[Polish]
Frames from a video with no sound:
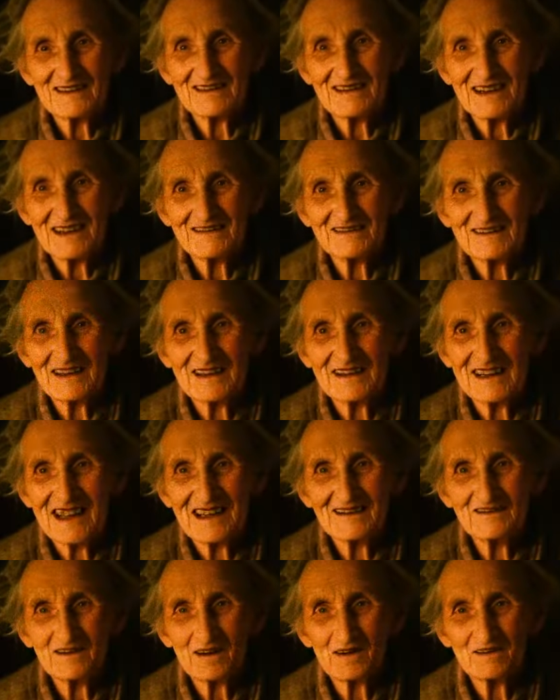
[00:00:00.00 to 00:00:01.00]
i to
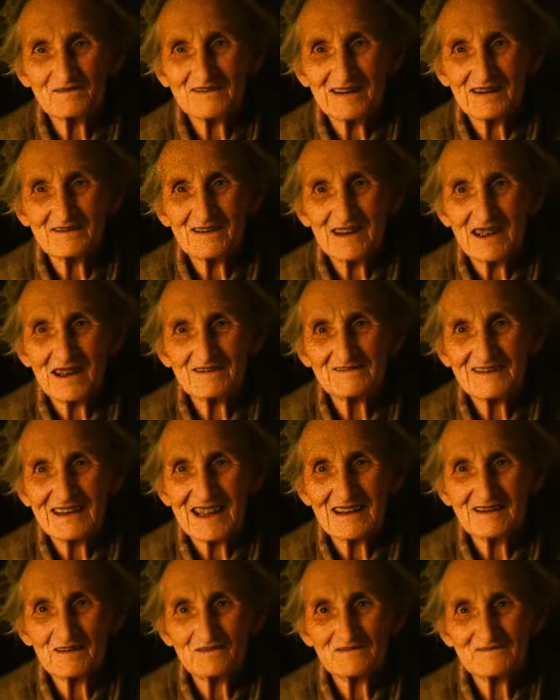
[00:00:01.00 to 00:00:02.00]
ja on to
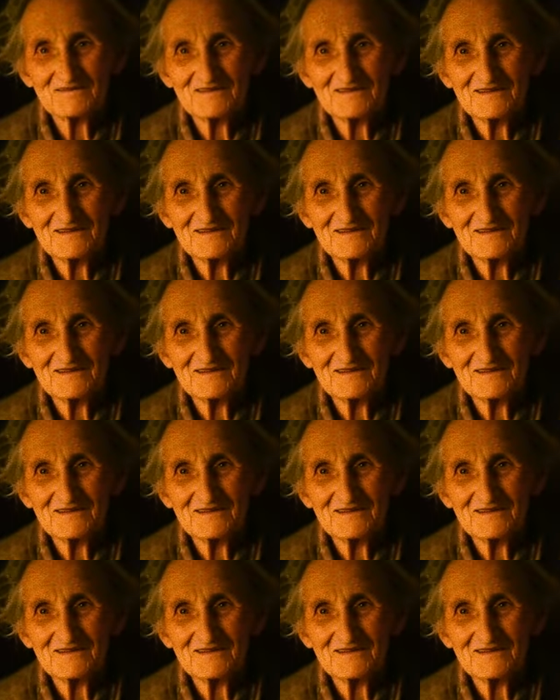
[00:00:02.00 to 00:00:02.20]
godał.